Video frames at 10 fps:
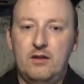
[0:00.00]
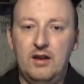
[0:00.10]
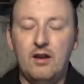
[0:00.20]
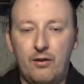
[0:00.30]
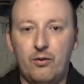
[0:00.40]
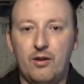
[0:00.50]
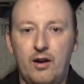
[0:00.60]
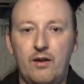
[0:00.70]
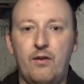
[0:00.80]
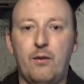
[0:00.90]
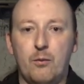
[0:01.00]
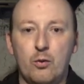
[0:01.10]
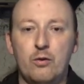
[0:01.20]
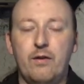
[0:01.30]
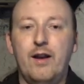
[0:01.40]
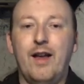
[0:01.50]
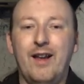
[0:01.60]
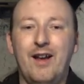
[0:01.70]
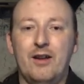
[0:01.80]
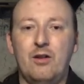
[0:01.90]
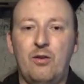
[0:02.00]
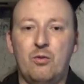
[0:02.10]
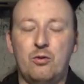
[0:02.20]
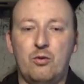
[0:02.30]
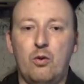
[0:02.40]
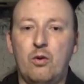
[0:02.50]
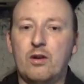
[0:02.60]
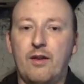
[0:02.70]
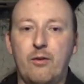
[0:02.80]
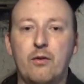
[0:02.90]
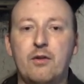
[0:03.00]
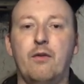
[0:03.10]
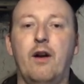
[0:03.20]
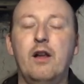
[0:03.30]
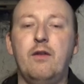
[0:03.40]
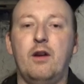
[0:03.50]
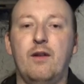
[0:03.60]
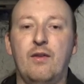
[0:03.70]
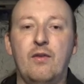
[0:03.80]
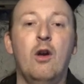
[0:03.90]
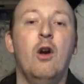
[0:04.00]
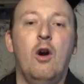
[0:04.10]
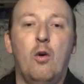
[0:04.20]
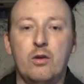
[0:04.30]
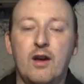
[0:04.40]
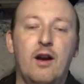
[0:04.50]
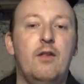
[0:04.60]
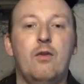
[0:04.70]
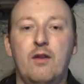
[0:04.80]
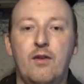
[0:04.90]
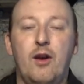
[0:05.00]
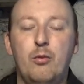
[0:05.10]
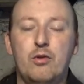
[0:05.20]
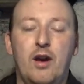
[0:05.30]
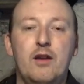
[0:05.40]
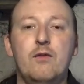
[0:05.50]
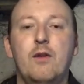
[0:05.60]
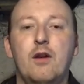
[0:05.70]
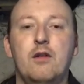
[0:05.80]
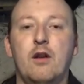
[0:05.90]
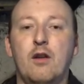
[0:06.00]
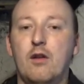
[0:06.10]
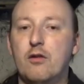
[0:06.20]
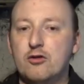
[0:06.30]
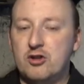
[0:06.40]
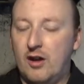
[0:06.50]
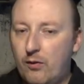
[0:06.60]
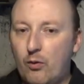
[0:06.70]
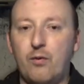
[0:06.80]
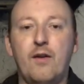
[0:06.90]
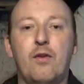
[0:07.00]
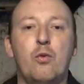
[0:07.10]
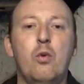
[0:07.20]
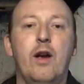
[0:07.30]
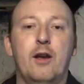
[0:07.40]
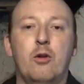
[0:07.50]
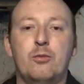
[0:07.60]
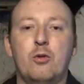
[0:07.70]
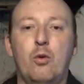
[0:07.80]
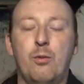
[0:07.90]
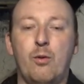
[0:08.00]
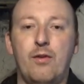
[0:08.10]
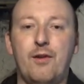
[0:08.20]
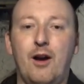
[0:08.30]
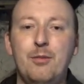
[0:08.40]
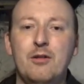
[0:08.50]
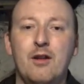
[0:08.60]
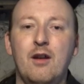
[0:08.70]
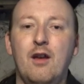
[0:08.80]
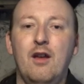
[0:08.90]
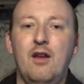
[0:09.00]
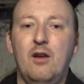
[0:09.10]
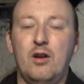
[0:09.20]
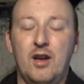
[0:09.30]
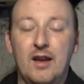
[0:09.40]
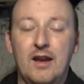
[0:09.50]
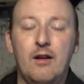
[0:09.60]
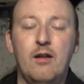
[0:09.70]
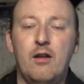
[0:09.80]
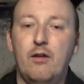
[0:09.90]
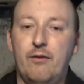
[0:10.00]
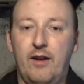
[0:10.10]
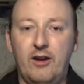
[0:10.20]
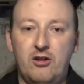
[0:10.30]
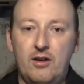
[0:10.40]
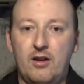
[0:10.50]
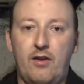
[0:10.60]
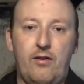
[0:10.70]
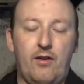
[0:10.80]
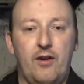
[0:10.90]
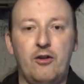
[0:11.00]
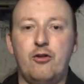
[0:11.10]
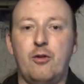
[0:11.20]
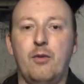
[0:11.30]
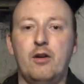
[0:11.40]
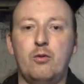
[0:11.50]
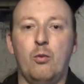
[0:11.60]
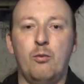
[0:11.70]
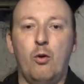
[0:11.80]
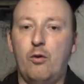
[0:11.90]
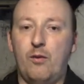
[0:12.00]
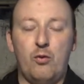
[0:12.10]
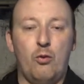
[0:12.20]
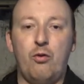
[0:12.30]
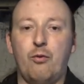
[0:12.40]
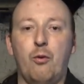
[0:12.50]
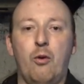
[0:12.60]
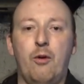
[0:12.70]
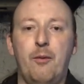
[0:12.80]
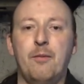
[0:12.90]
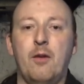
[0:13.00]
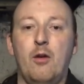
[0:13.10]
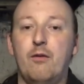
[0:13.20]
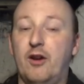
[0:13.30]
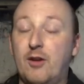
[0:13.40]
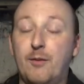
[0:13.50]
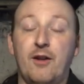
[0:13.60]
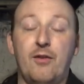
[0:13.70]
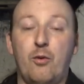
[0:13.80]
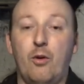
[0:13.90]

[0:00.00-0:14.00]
die dazu da ist, im Notfall alle anderen zu unterdrücken und das läuft dann auf allen Frequenzen. Und ja, zu dem Zeitpunkt hatten wir einen schätzungsweise Suchhelikopter über uns gehabt in der Nähe. Vielleicht hat er das tatsächlich gemacht, um irgendwas durchzufunken. Vielleicht haben wir das